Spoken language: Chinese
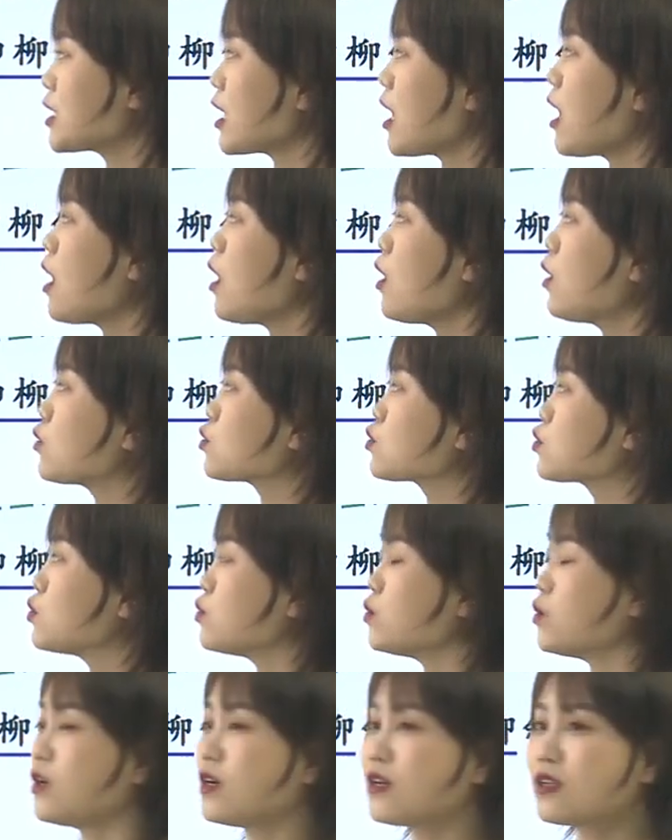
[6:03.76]
到
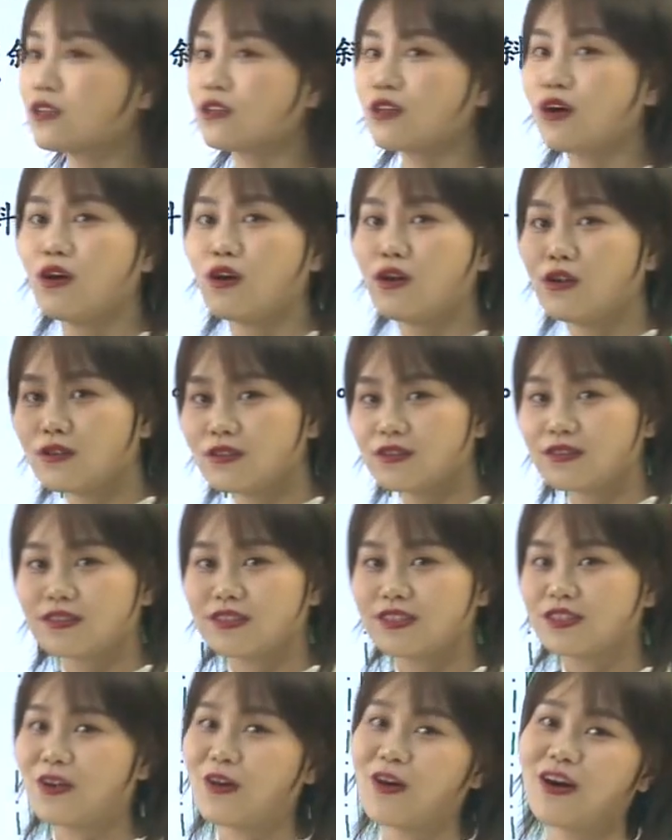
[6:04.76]
处都
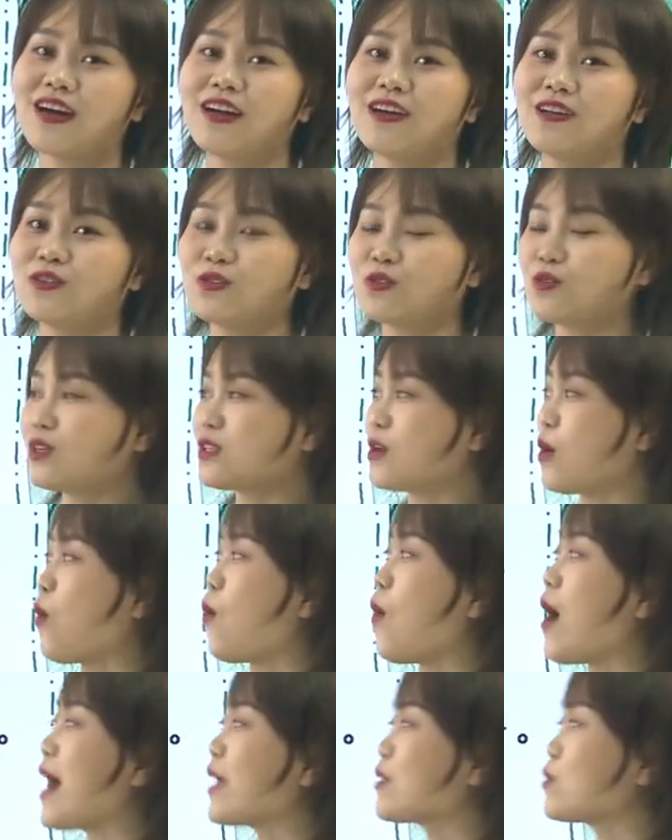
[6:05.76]
有很多的
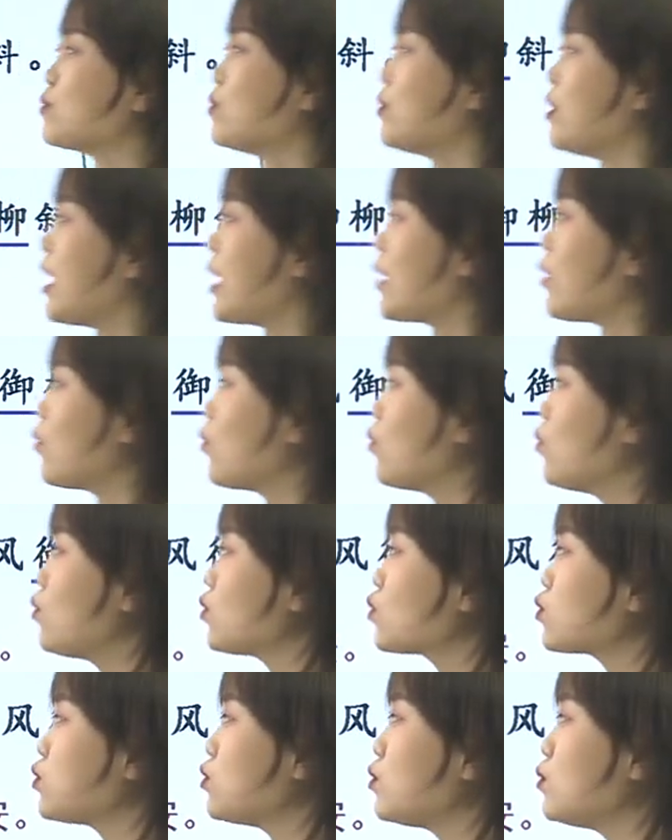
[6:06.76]
花朵。
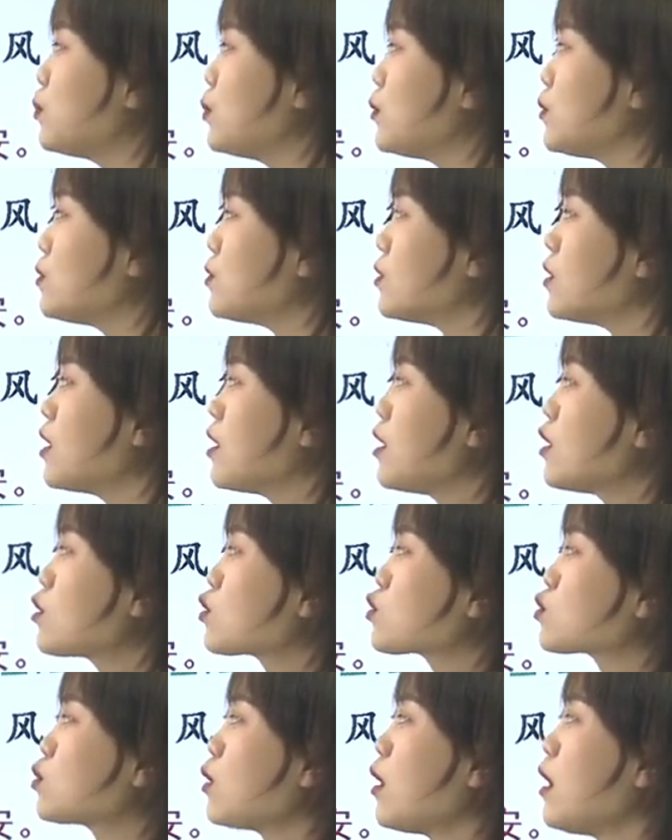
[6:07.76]
无处不
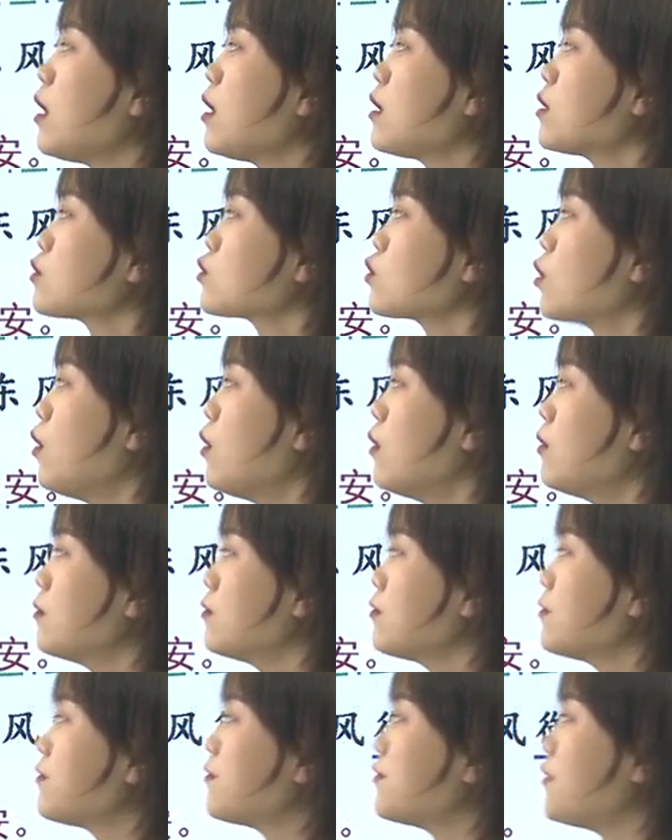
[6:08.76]
双
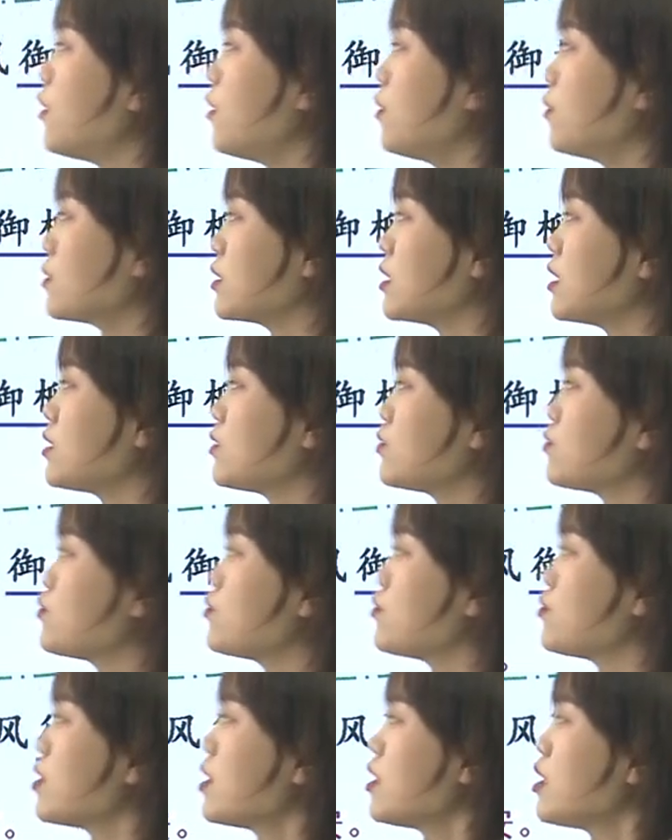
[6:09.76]
重否定
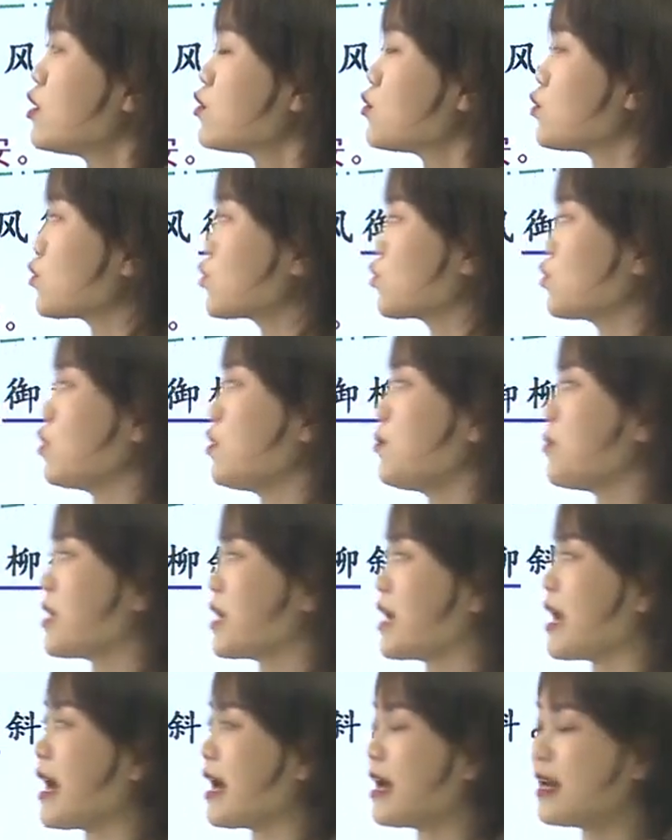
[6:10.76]
句，就说
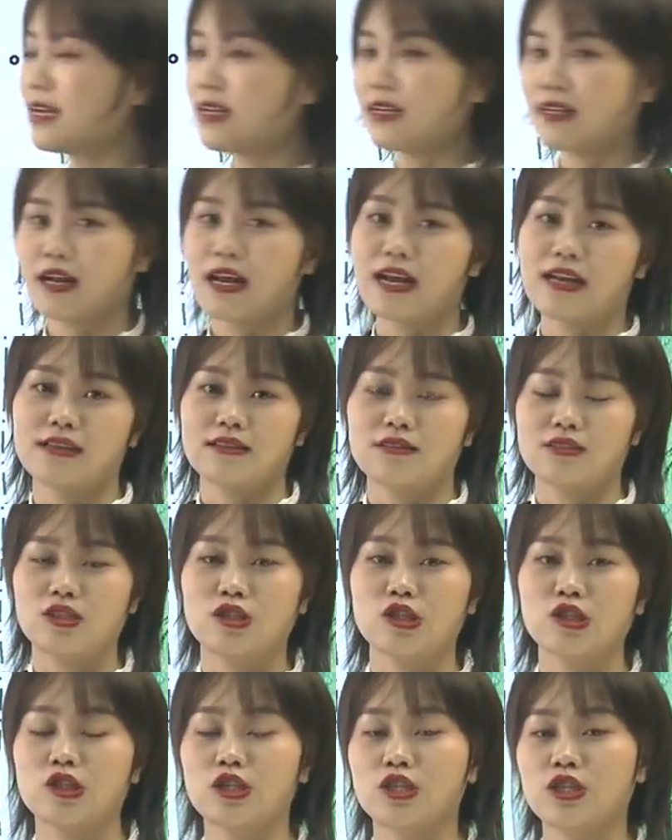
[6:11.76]
明啊啊，
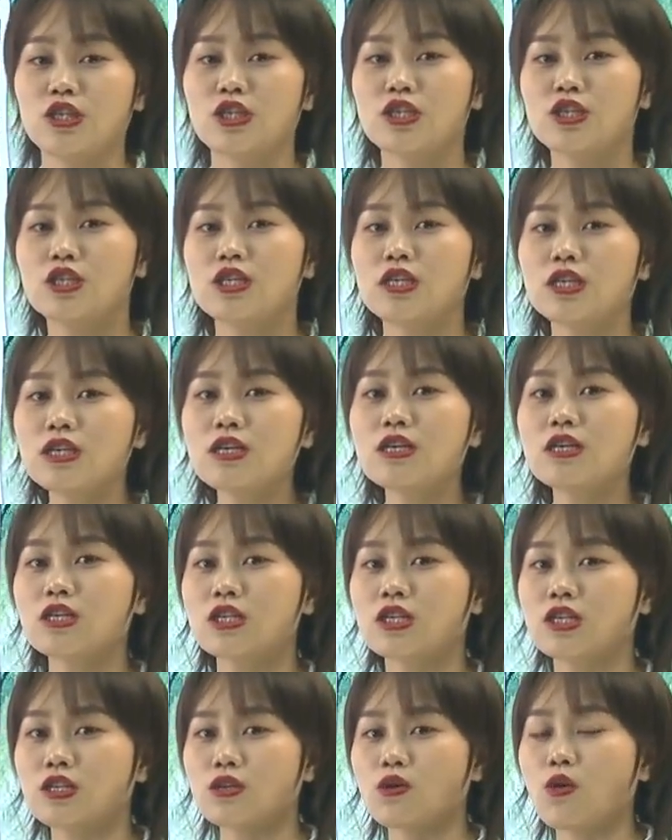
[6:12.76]
此时正
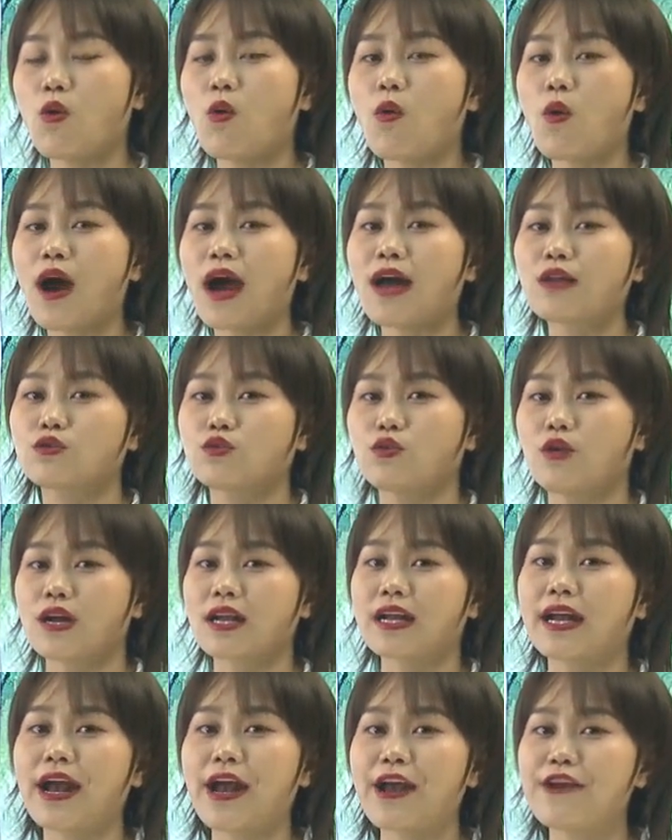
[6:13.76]
是花朵
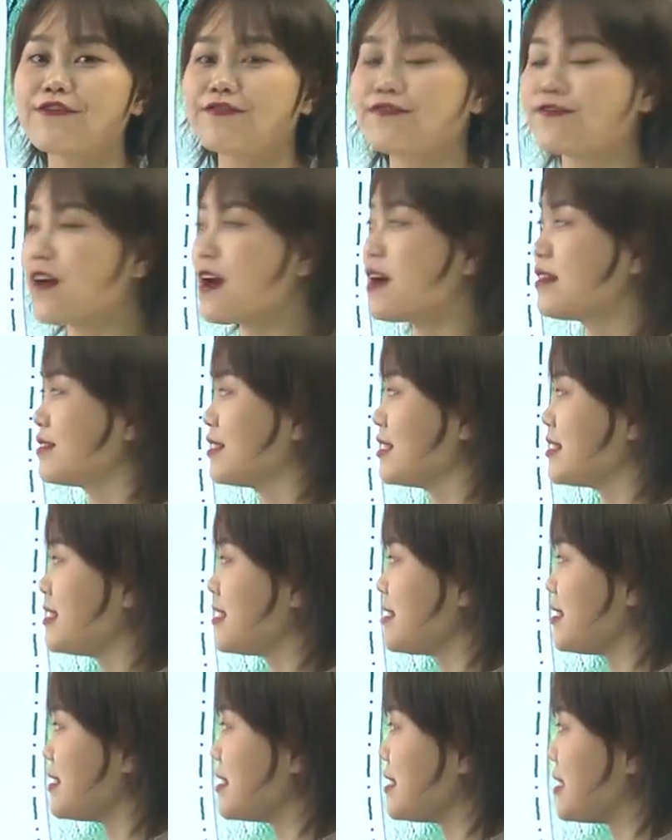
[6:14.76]
开放的
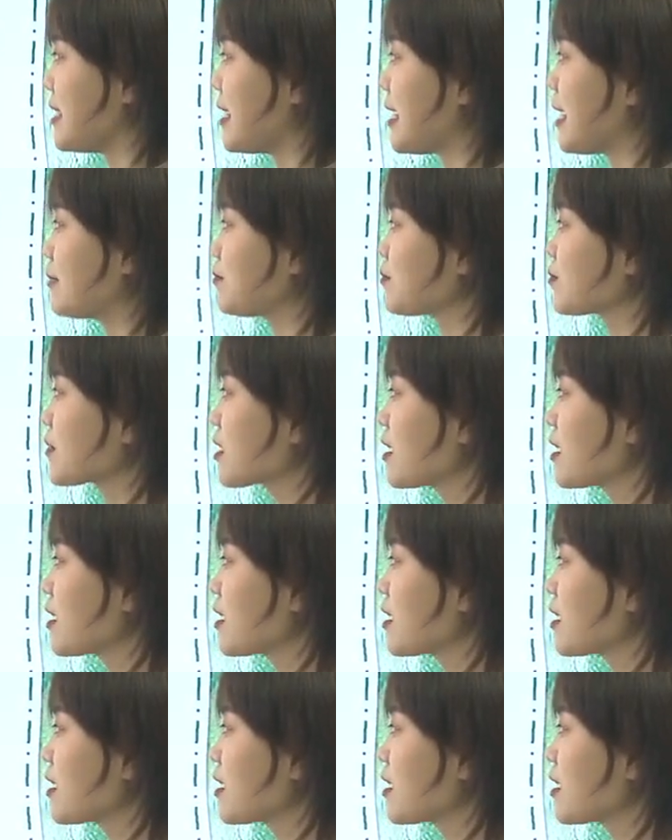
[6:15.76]
季节。